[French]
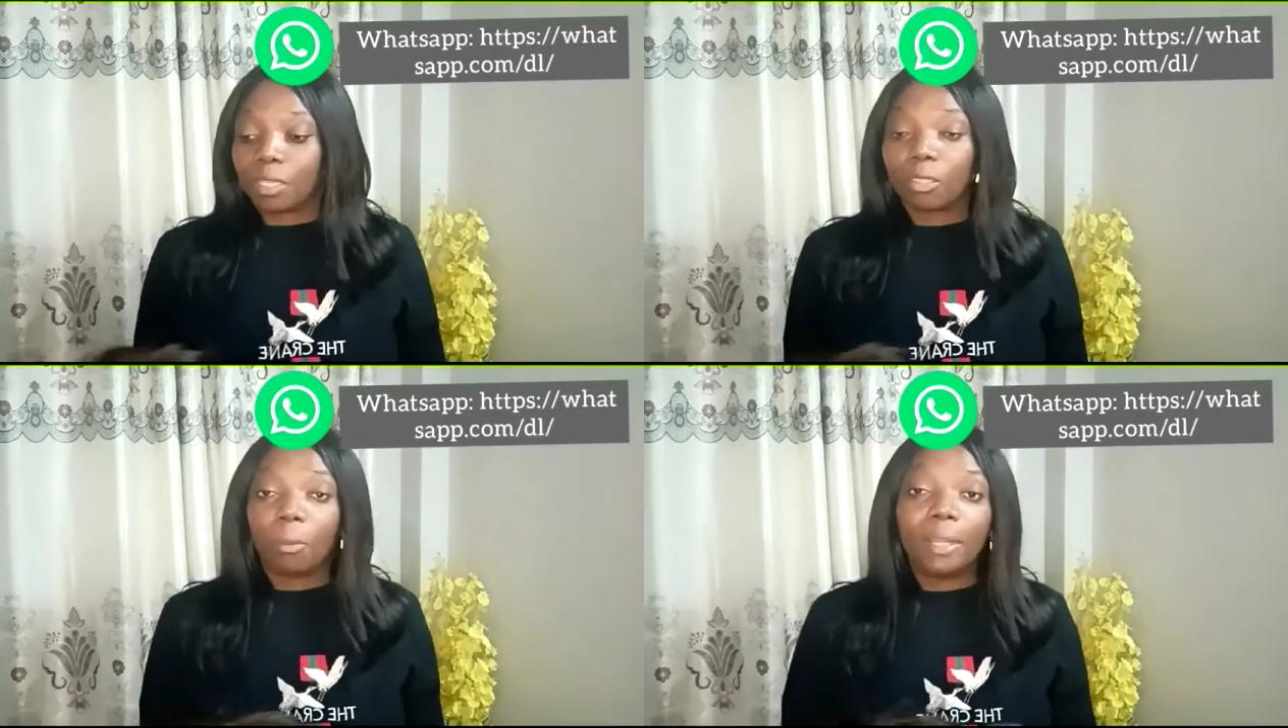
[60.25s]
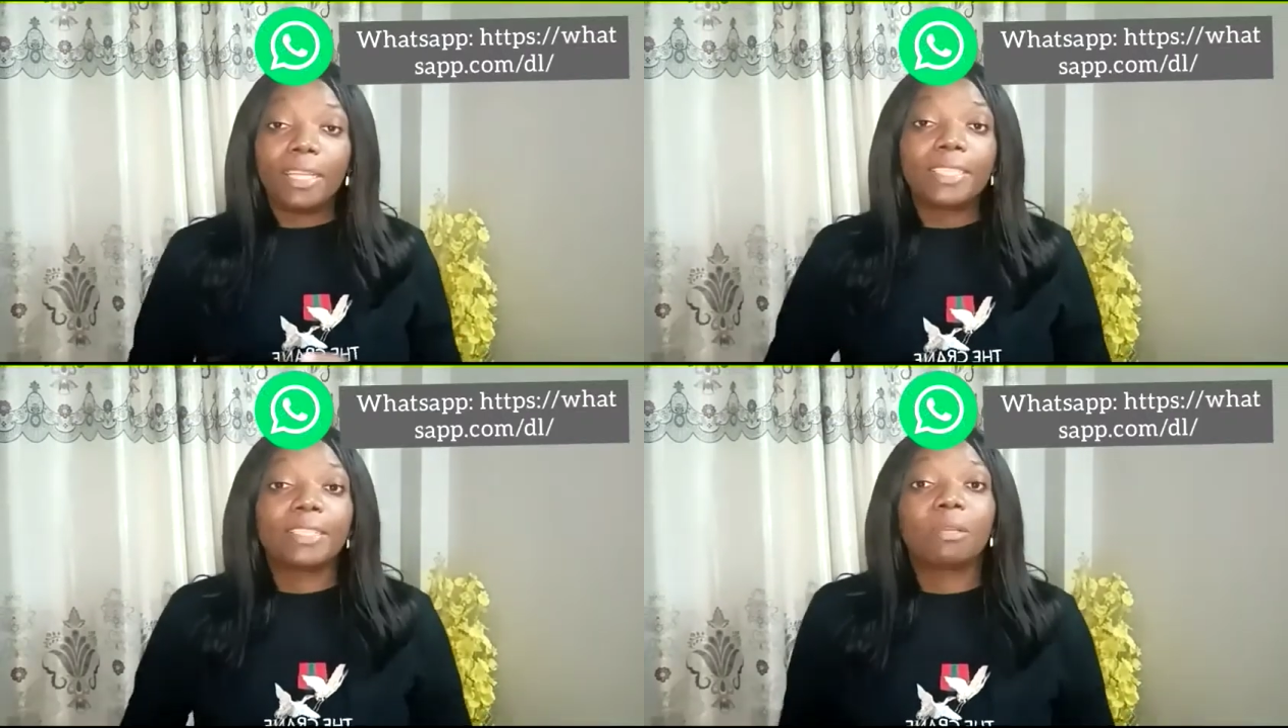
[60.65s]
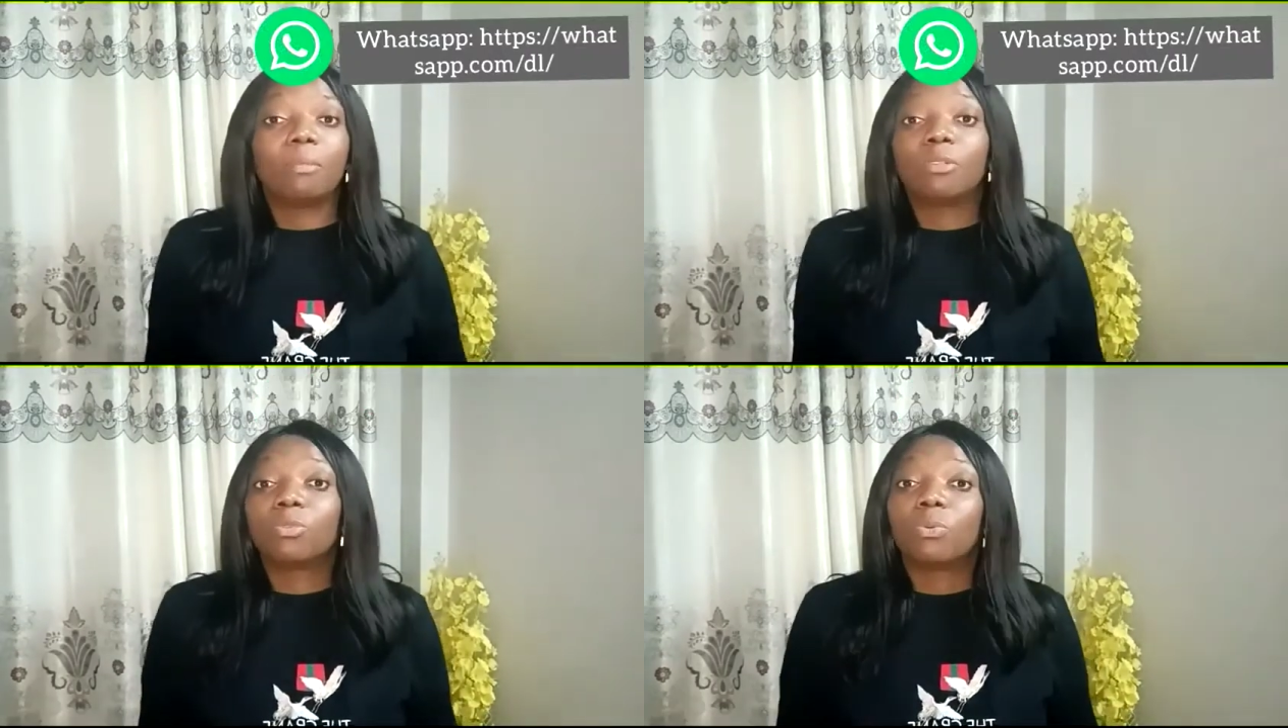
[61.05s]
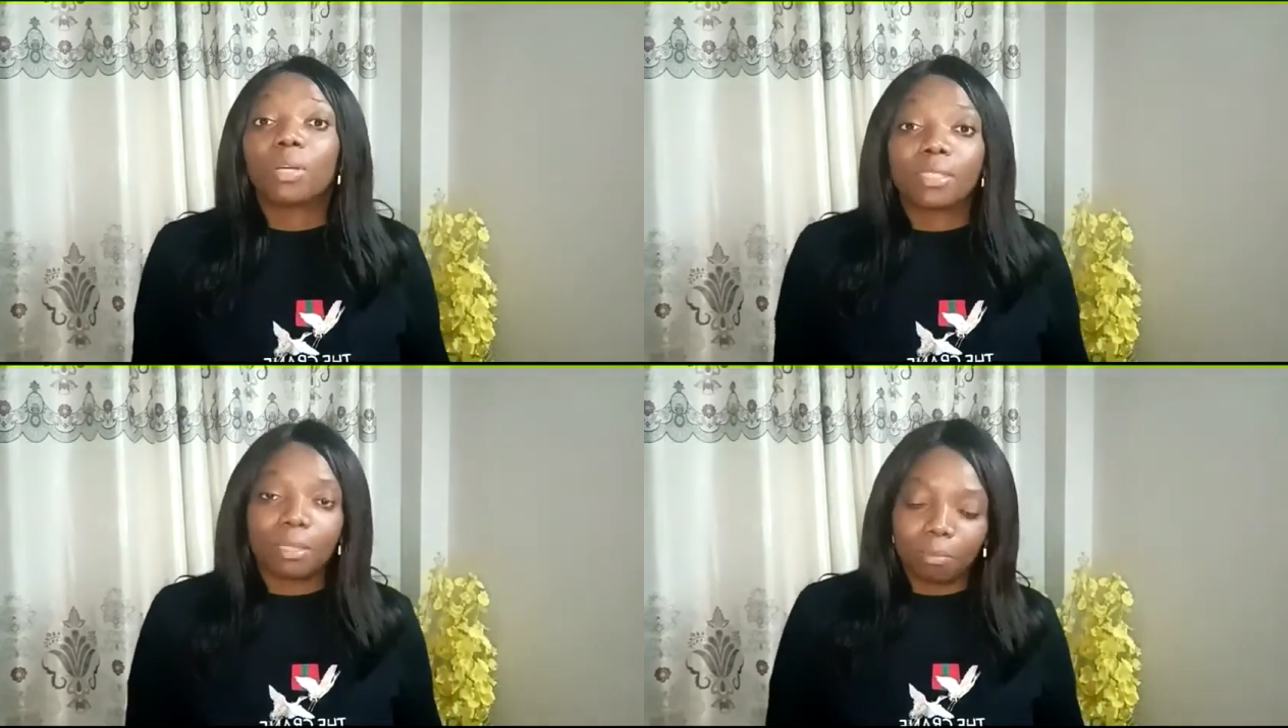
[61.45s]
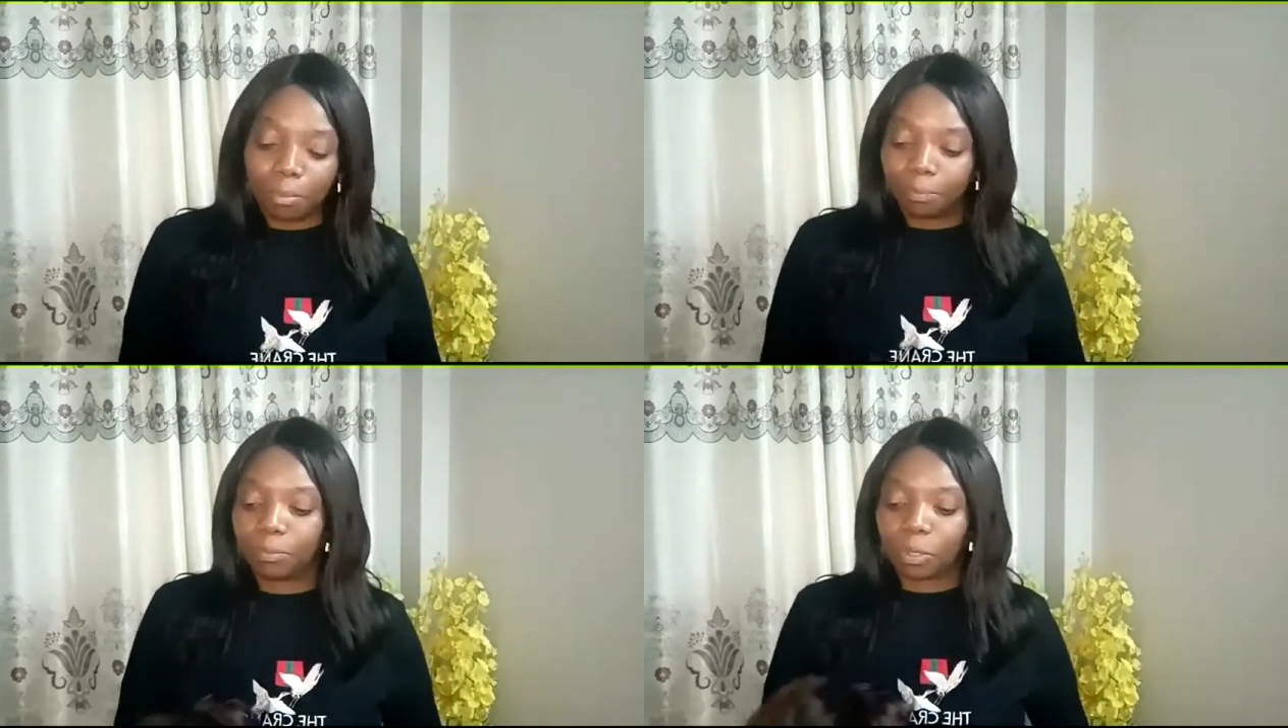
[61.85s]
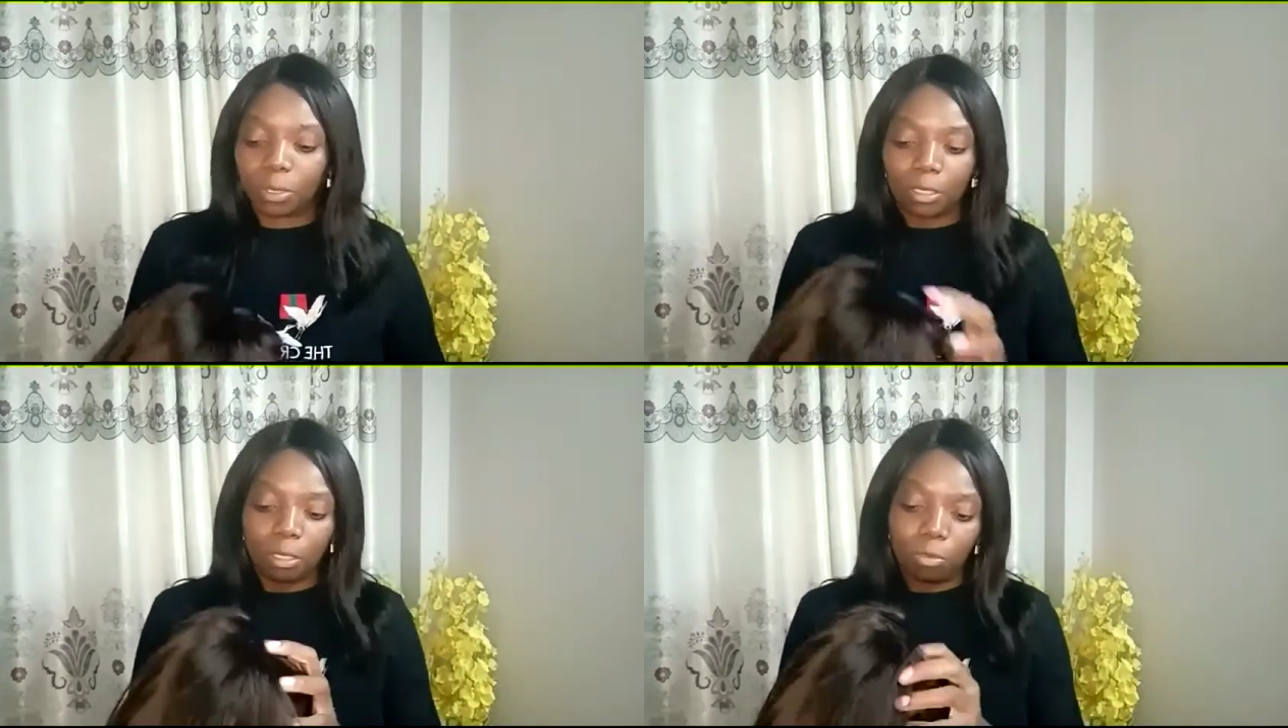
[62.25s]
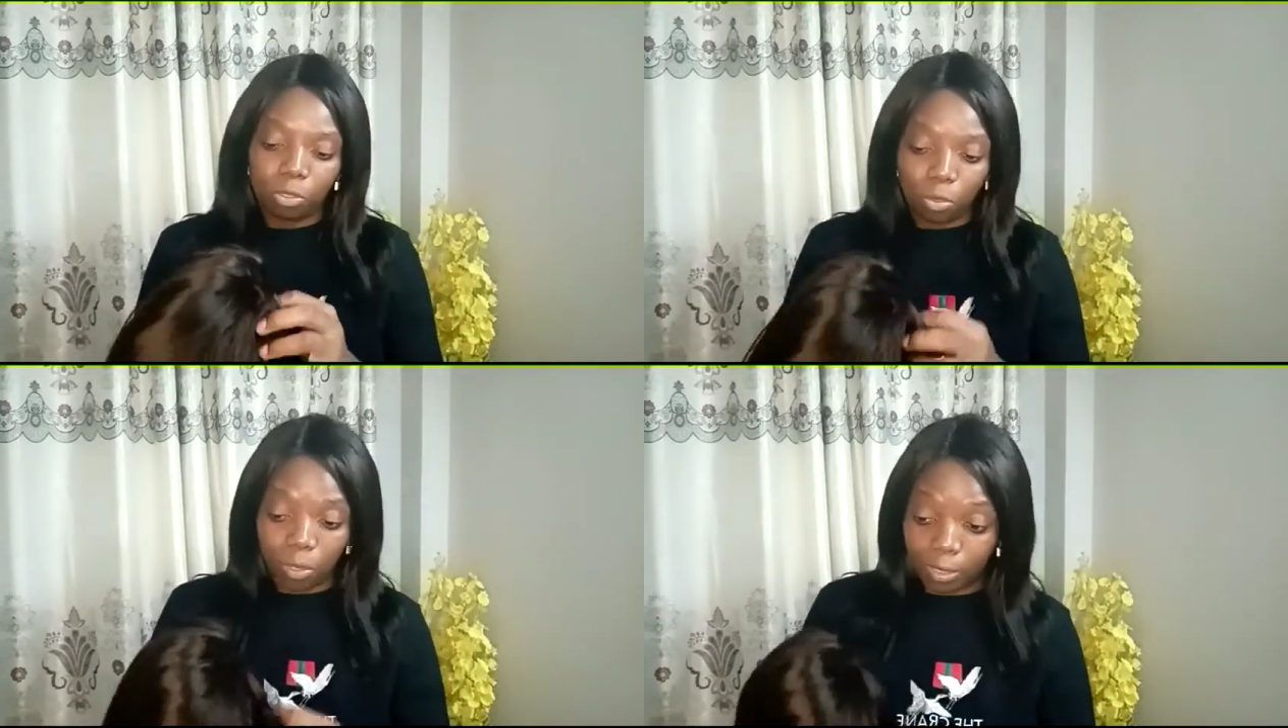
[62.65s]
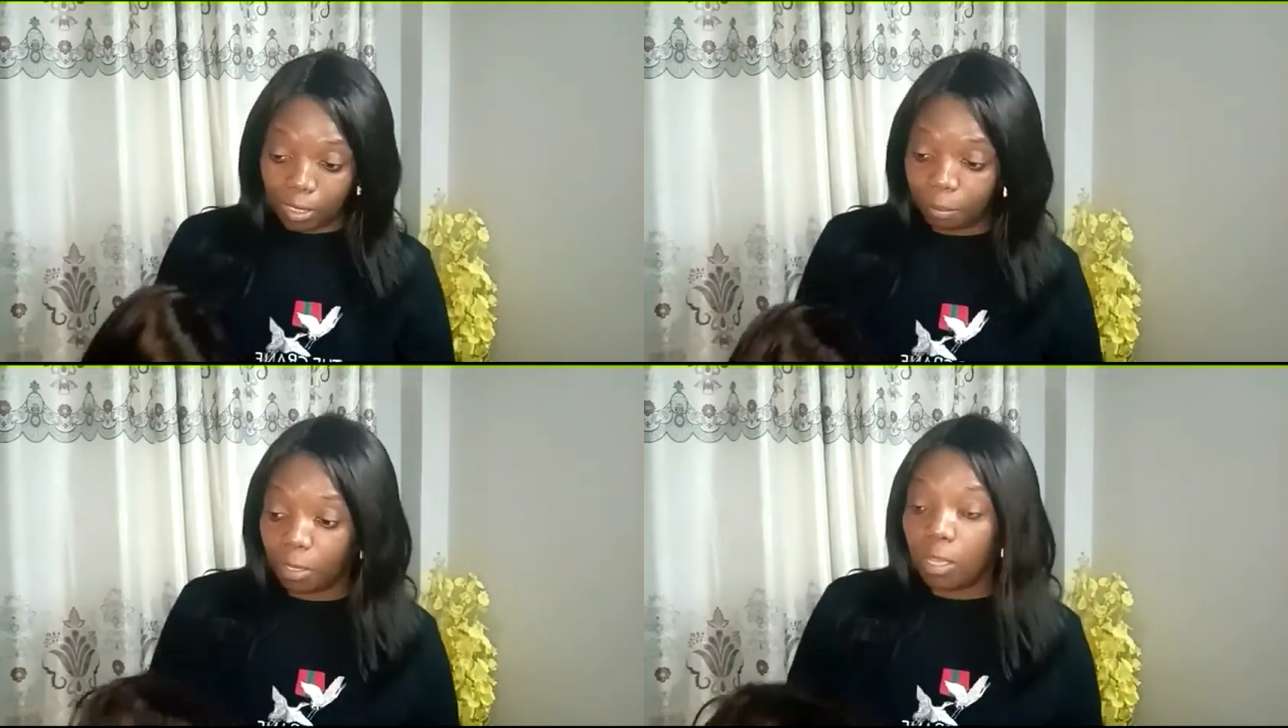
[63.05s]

Commandez directement sur WhatsApp. Contactez-moi sur WhatsApp.